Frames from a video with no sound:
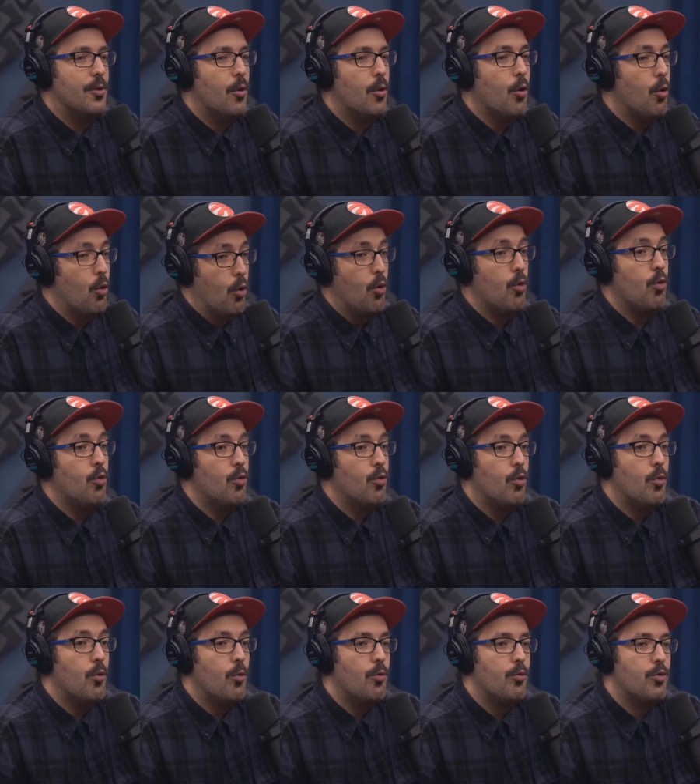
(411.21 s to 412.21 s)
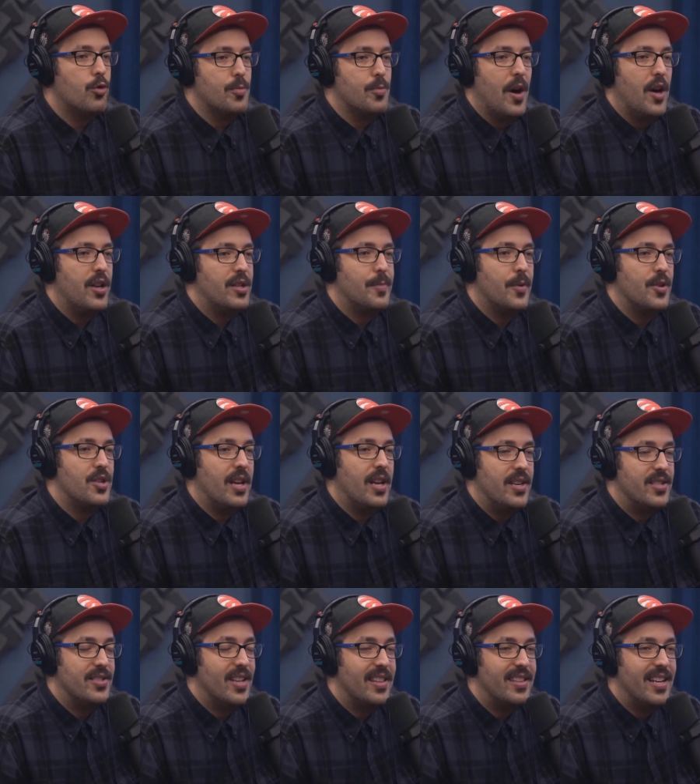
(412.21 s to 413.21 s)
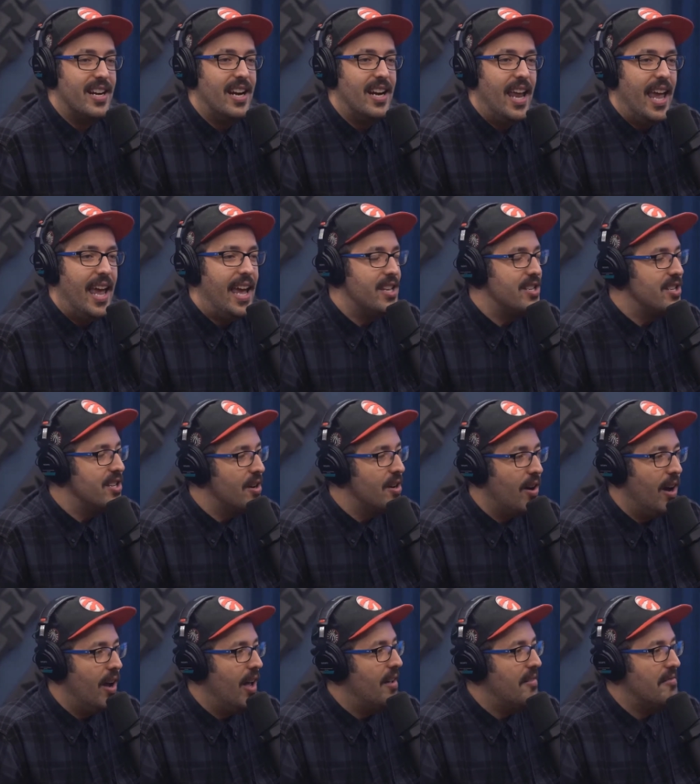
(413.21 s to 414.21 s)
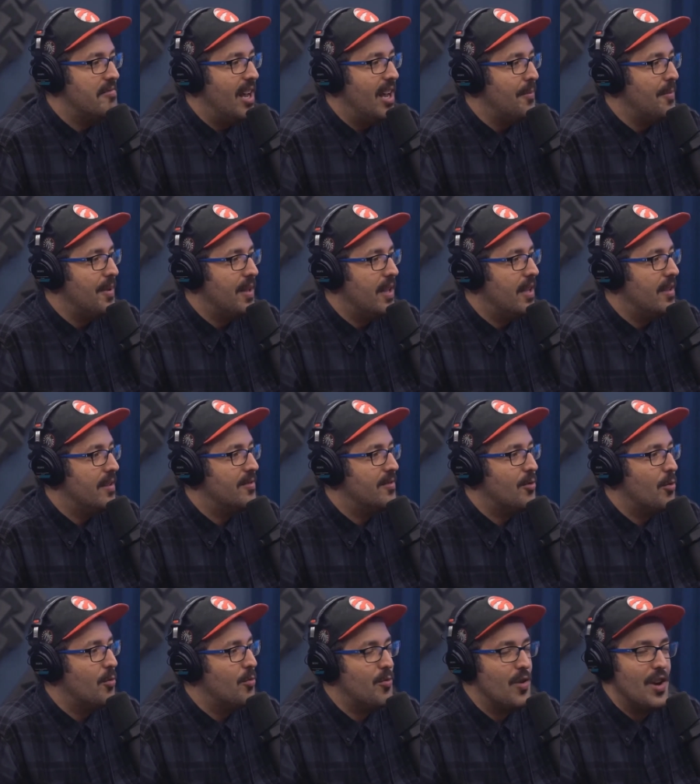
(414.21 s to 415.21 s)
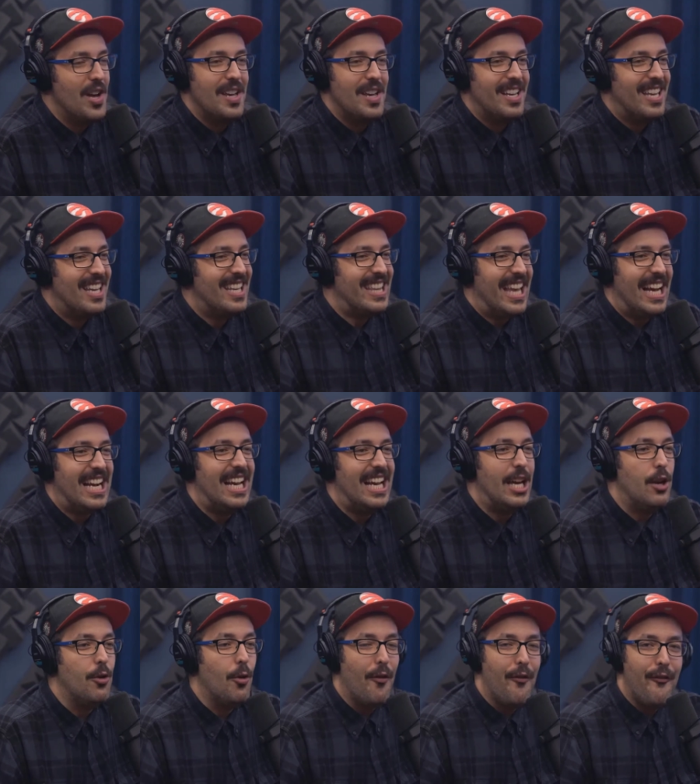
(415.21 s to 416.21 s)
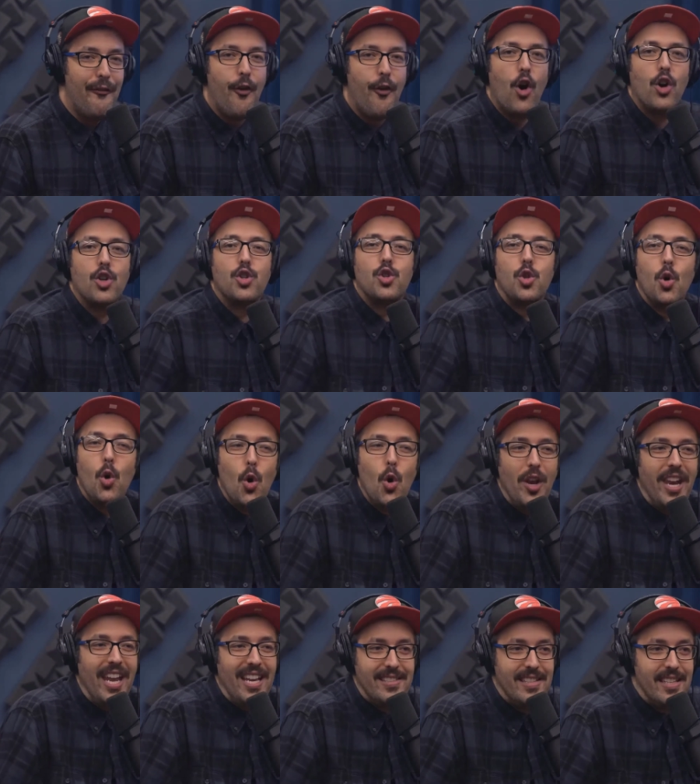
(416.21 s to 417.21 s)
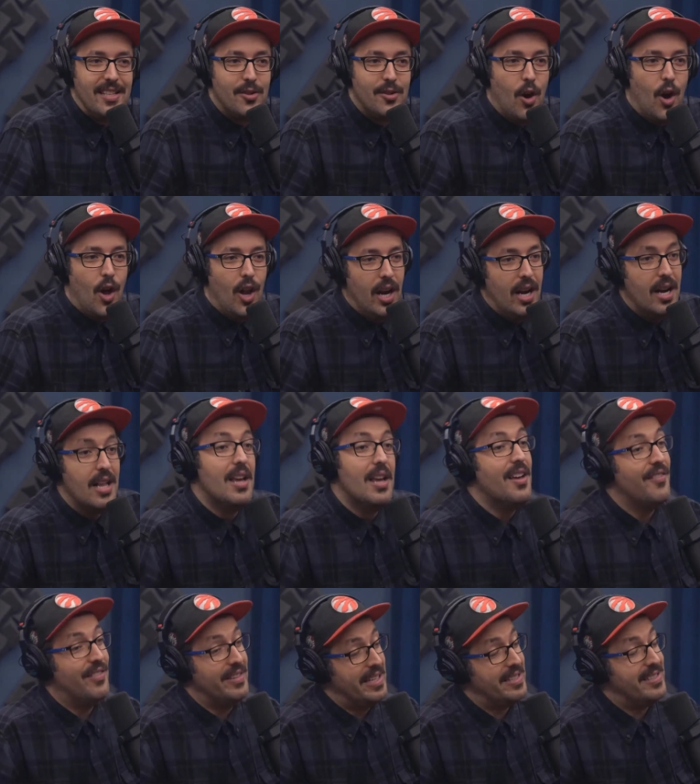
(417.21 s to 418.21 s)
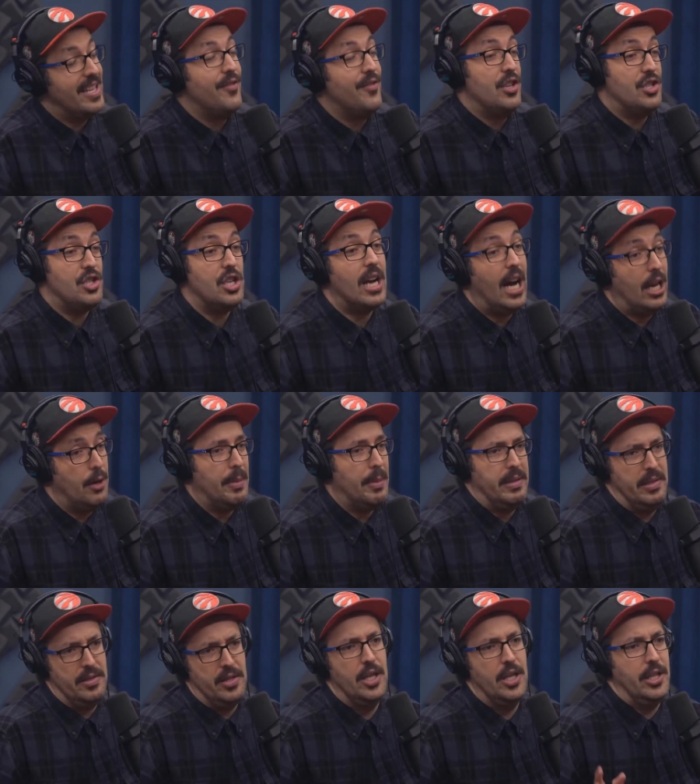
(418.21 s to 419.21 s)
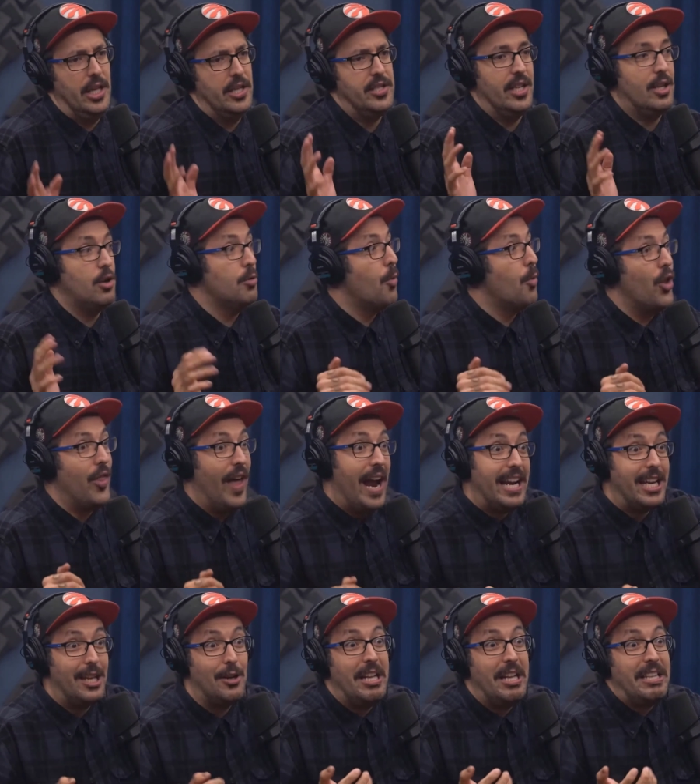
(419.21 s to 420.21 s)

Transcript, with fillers: O, o, um dos maiores podcasts da internet, é, sabe, que tá ganhando fortunas em dólar, vai ter que ser investigado para ter não, certeza que o Monark não